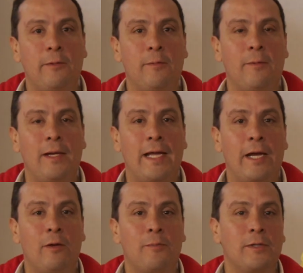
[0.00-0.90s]

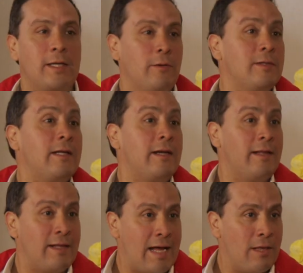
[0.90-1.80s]
inmobiliario, pues que no esté
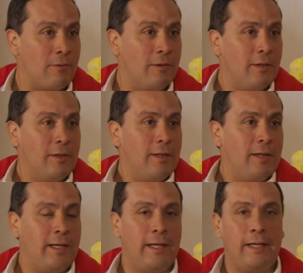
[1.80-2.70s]
rentado.
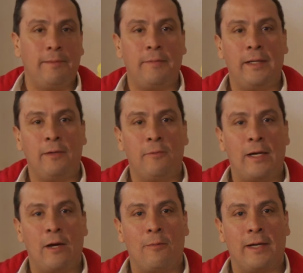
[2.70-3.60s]
Eh, en
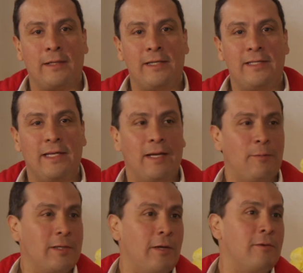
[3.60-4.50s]
una obra artística,
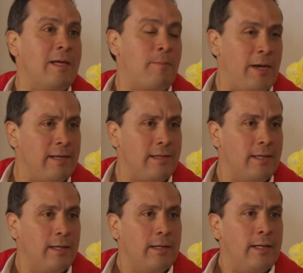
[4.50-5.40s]
pues que no se
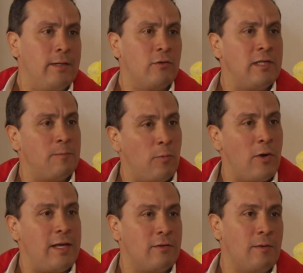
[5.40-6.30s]
aprecie. Entonces,
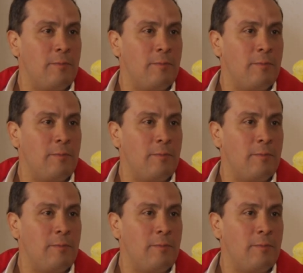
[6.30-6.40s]
por eso el